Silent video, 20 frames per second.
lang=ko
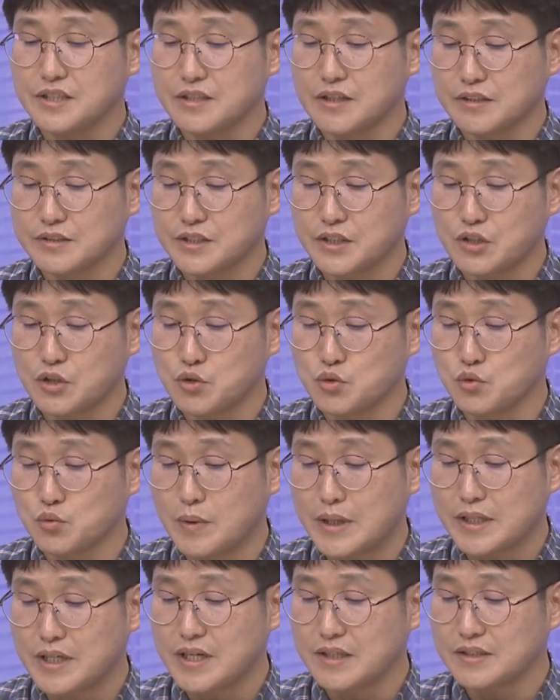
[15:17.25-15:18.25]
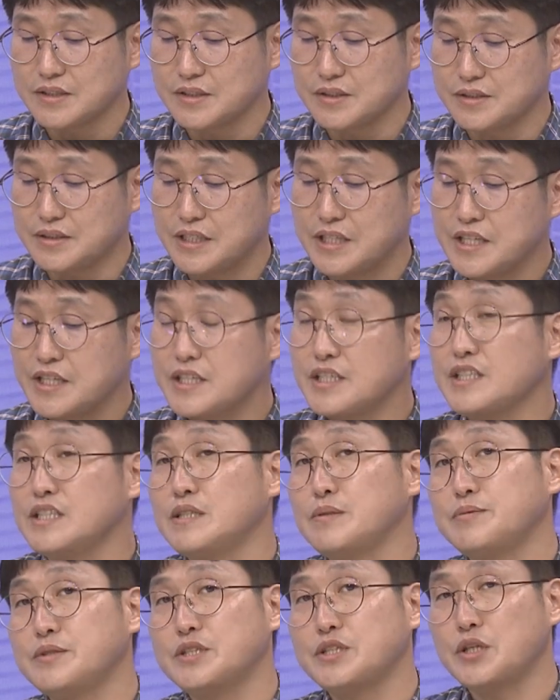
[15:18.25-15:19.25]
경쟁을 유발하는
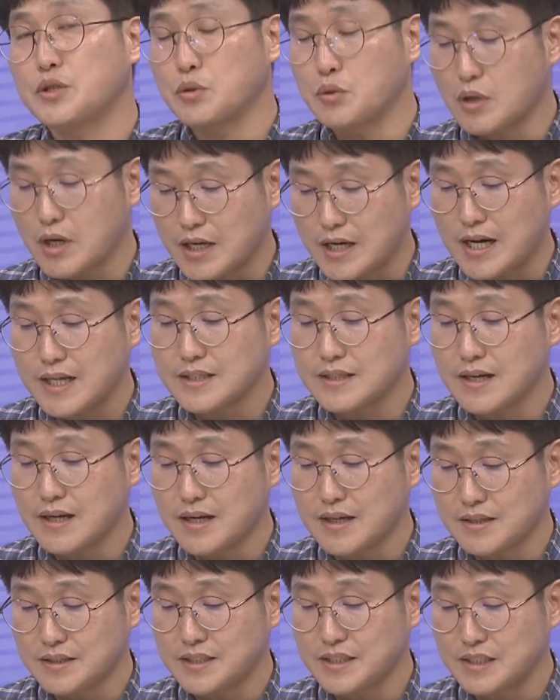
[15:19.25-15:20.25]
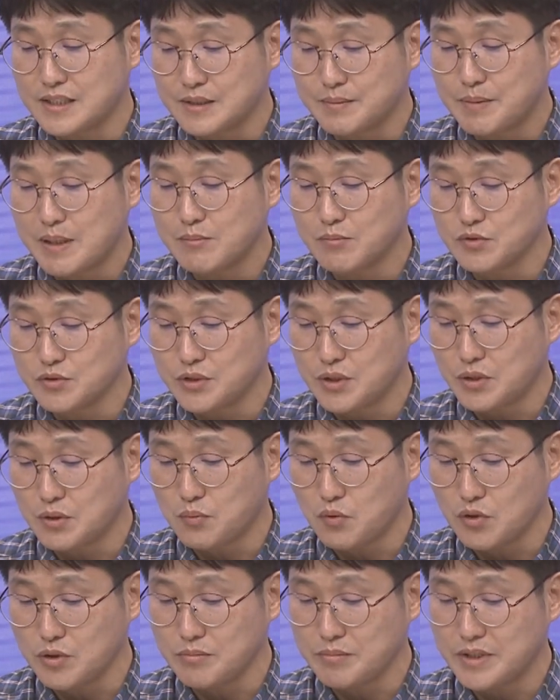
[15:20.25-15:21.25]
입시 제도가 가장 시급한 문제로
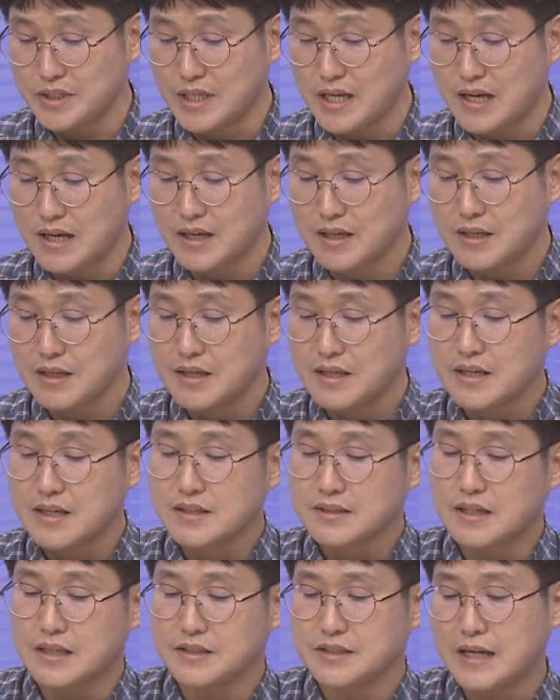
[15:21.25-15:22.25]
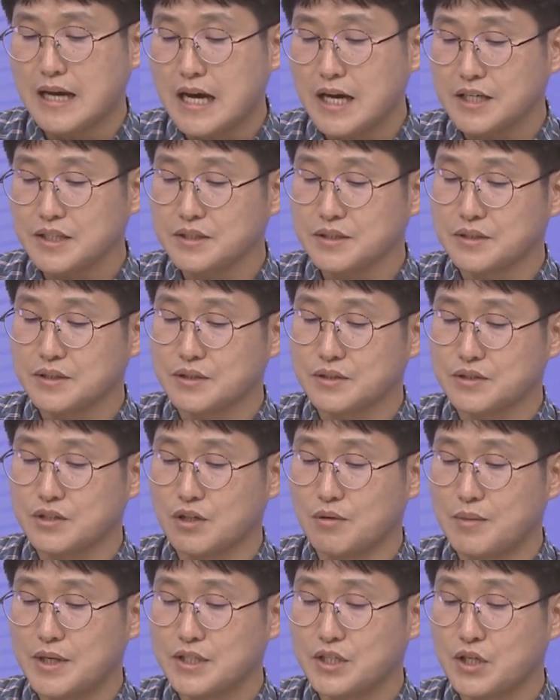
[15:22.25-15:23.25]
보입니다. 사실 아이들은
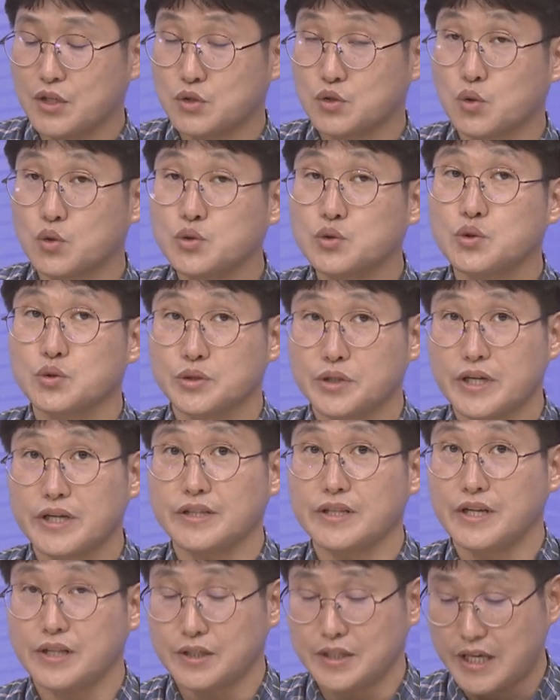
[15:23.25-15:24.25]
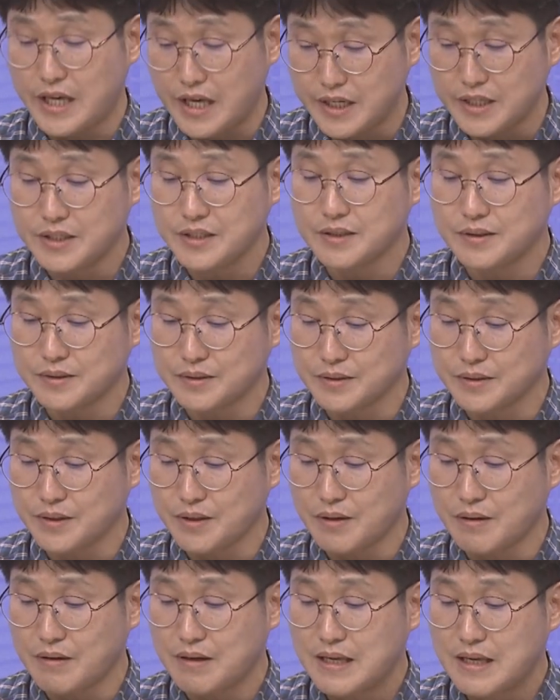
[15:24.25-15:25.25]
저마다 존중돼야 될
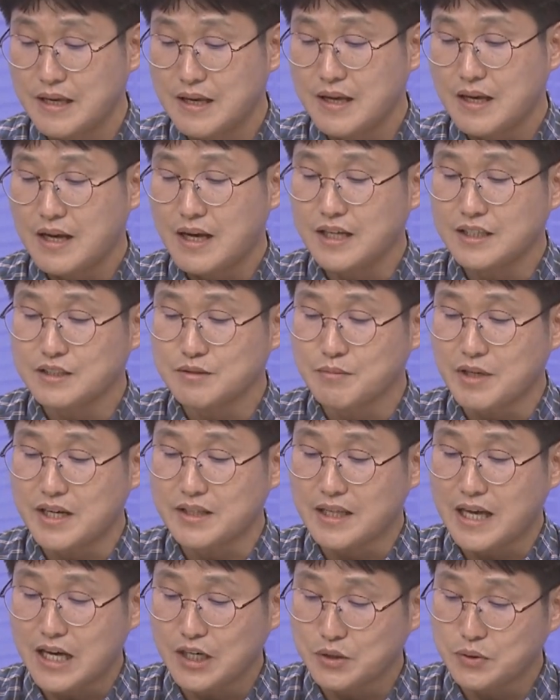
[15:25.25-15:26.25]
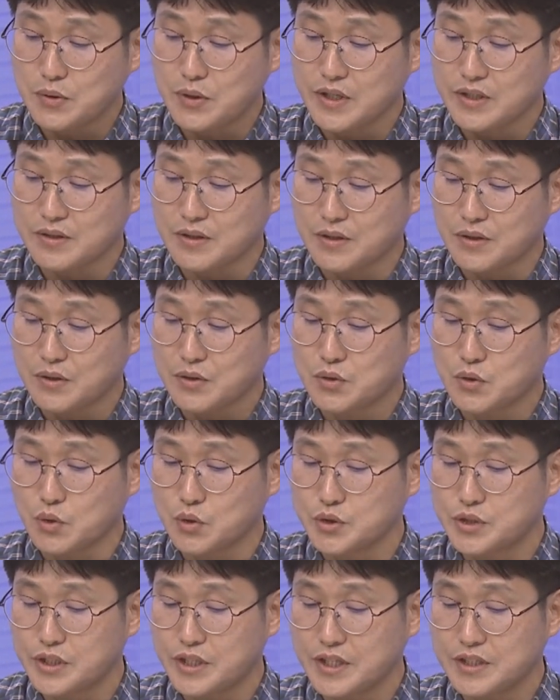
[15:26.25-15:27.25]
개인이거든요. 네. 하지만 학교에서
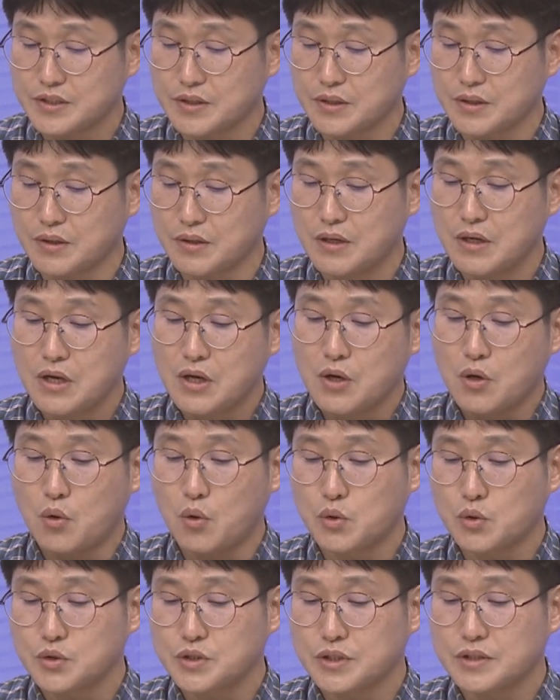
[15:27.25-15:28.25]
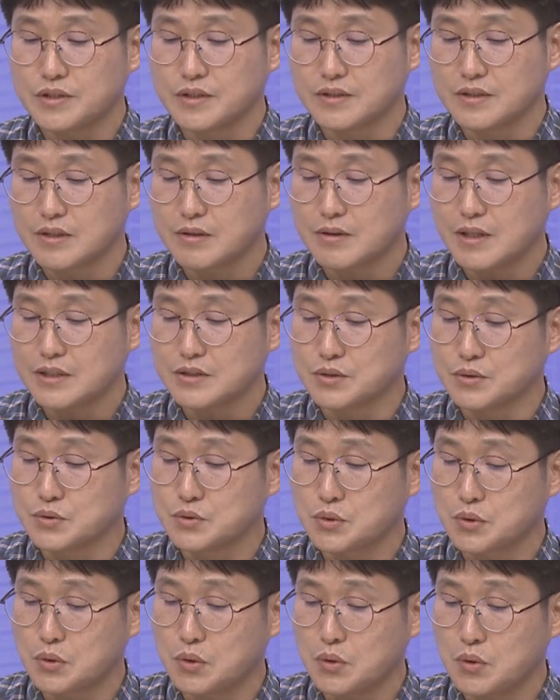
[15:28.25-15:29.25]
교실에서 오로지 등급과
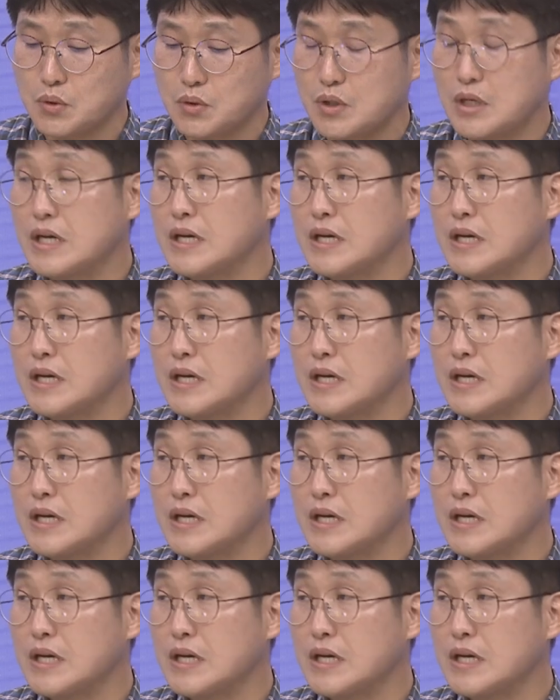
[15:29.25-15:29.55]
등수로